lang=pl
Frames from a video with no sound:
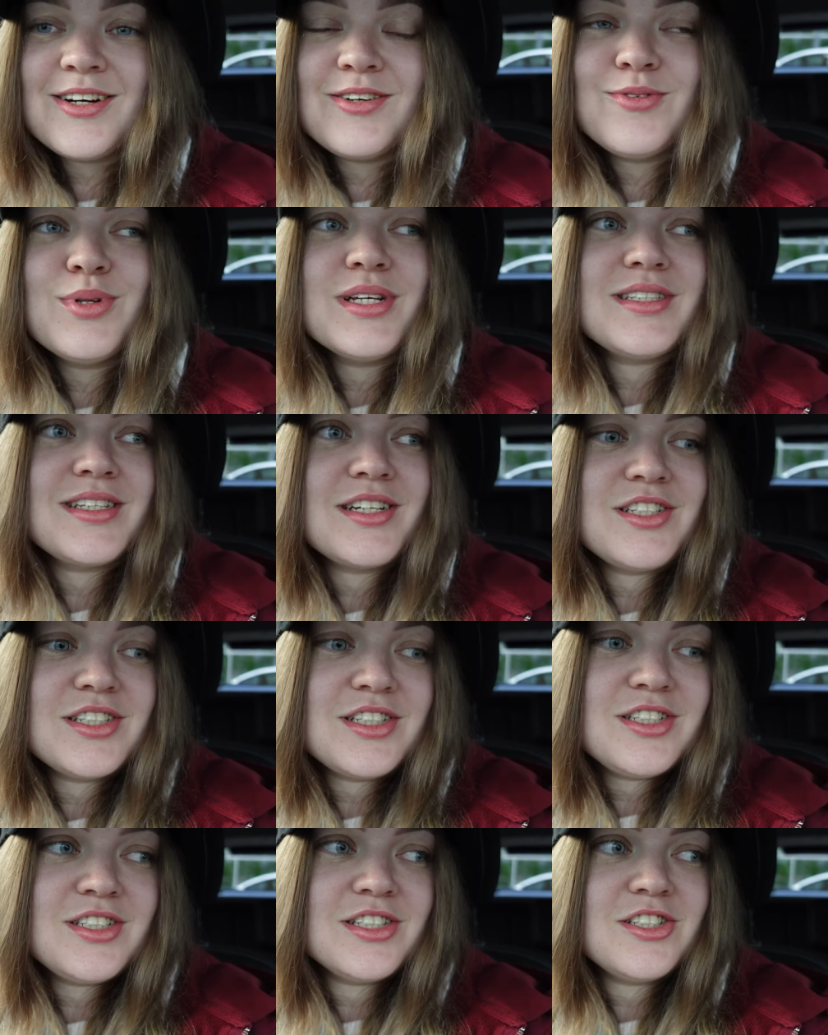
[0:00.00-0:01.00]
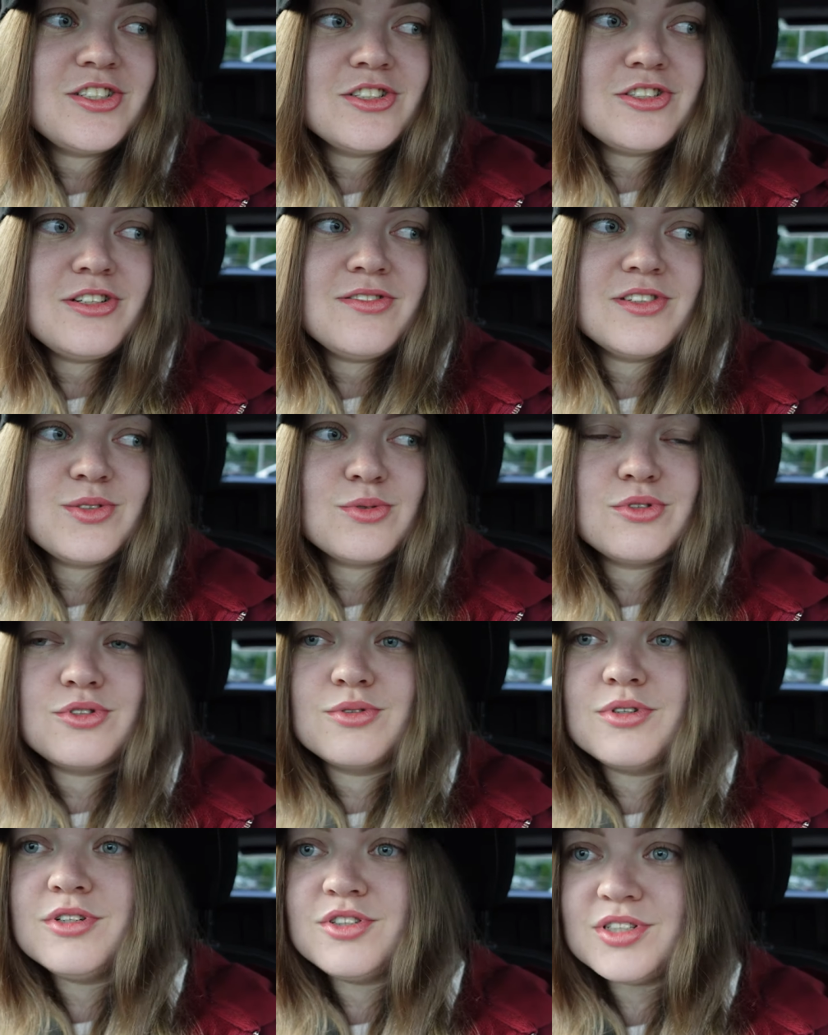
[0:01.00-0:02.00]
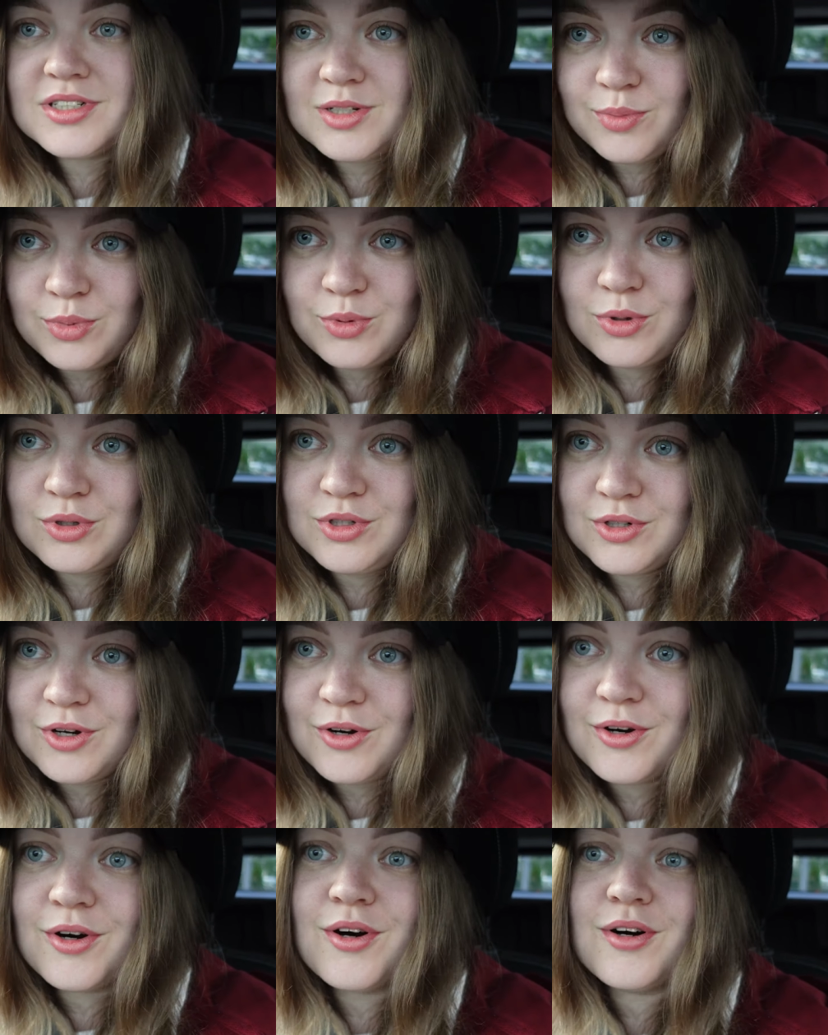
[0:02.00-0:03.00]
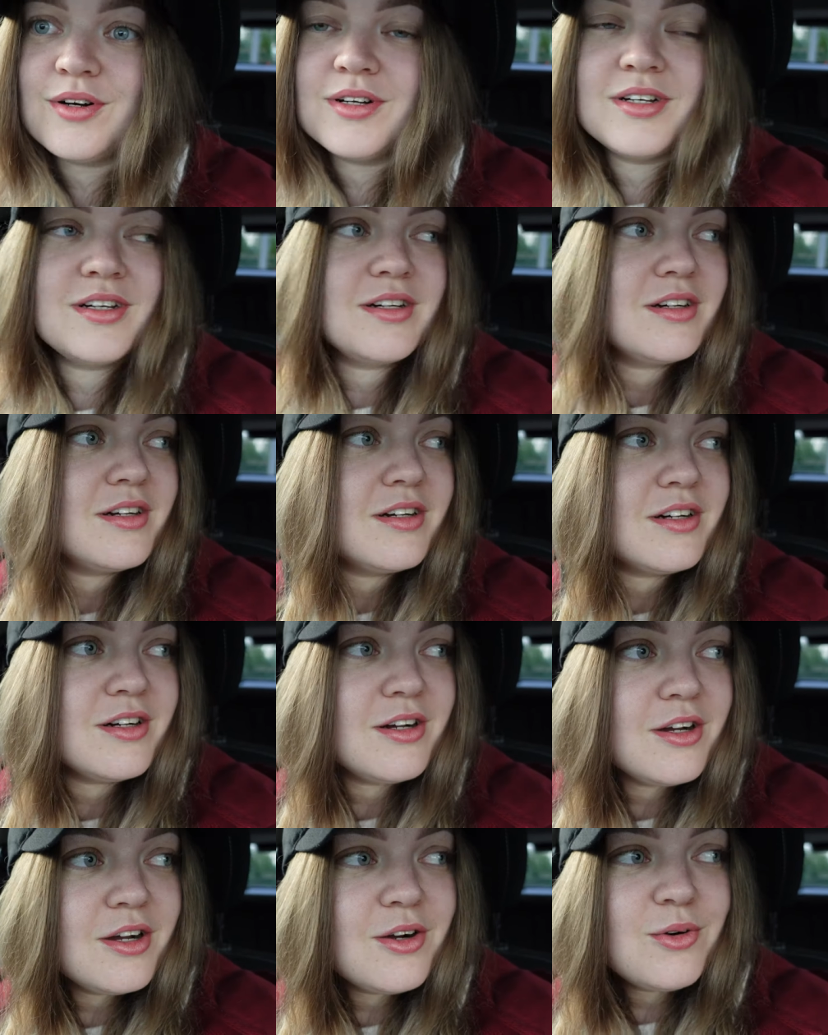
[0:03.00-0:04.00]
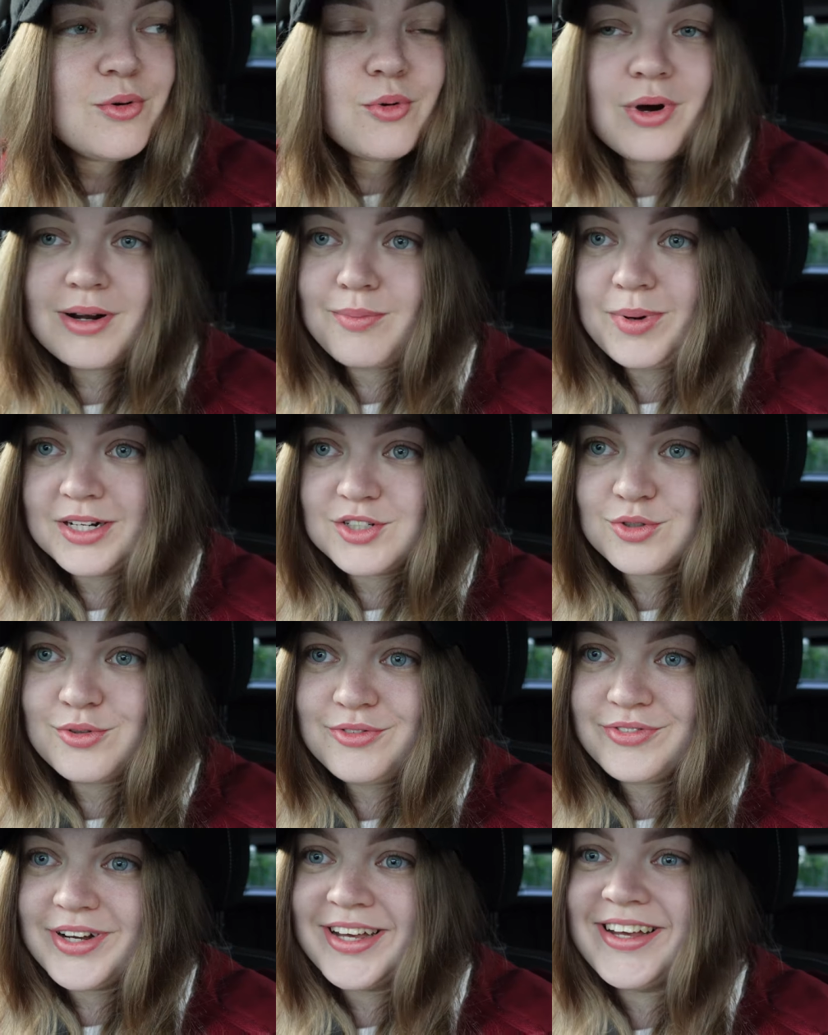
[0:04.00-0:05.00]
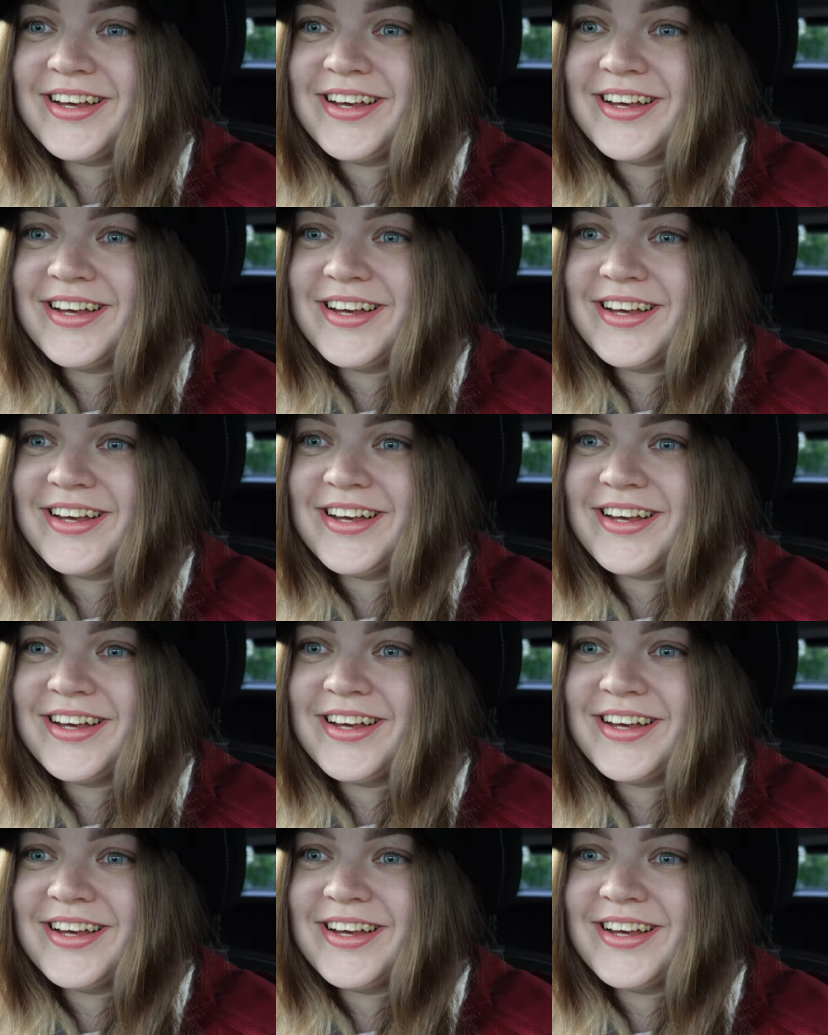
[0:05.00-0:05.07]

U nas tak się dzisiaj szczęśliwie złożyło, że nie było nikogo u alpaczków,